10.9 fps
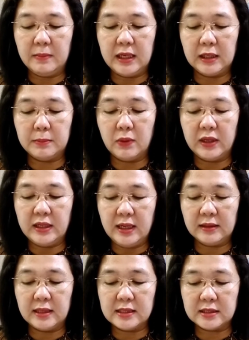melihat bahwa ia
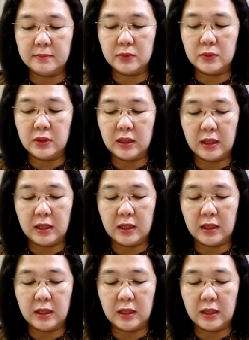telah sembuh,